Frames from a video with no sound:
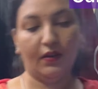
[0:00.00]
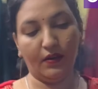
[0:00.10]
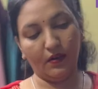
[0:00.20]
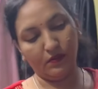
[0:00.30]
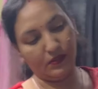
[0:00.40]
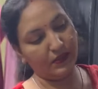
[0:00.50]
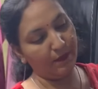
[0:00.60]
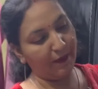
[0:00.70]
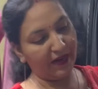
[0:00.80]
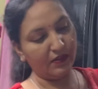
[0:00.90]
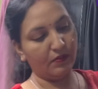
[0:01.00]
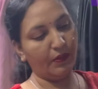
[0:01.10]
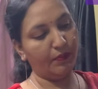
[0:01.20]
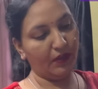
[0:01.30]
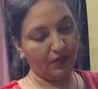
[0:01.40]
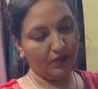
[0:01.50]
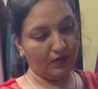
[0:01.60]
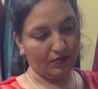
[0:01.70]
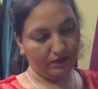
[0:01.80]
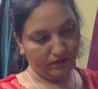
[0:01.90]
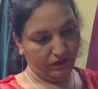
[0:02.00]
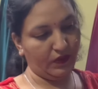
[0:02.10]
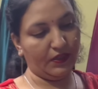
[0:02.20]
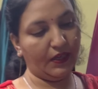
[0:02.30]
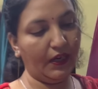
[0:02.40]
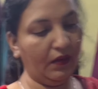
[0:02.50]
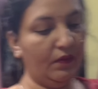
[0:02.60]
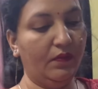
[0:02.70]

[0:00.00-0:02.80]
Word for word: आ, इसके पैंट्स में भी आ, वर्क है